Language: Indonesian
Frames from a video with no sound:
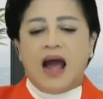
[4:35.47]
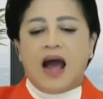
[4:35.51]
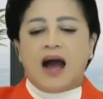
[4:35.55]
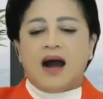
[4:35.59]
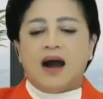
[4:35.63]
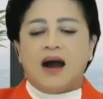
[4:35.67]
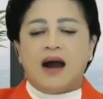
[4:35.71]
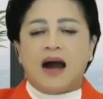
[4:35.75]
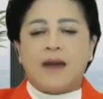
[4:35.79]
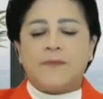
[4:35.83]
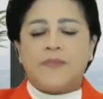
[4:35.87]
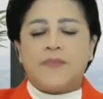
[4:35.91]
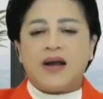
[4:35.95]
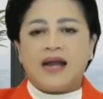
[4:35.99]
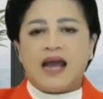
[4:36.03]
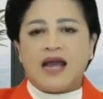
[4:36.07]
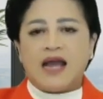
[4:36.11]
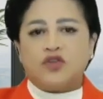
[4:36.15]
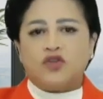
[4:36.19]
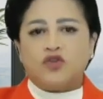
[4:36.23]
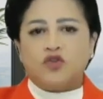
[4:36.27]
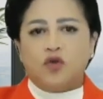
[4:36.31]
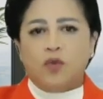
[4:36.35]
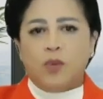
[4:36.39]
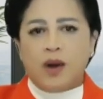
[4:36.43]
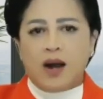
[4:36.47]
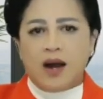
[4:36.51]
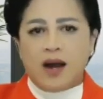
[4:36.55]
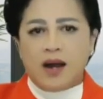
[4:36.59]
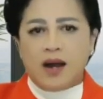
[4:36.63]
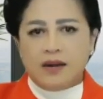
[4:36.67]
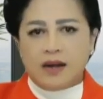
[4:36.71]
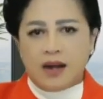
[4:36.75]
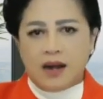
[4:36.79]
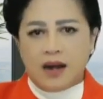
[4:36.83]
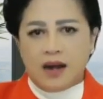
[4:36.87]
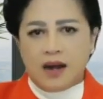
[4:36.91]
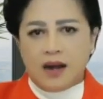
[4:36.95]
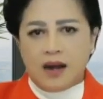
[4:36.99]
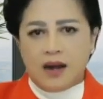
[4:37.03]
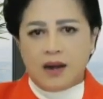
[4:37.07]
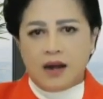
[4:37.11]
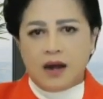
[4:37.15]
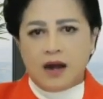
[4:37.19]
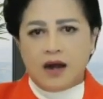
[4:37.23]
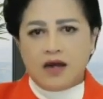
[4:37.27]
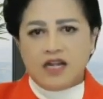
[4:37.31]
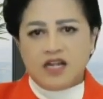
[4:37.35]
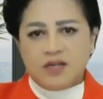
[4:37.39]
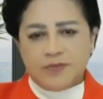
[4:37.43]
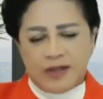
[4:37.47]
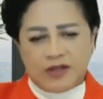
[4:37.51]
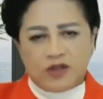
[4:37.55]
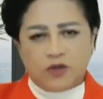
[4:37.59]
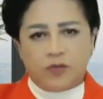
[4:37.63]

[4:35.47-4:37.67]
Uh, apakah itu uh, uh, inspektur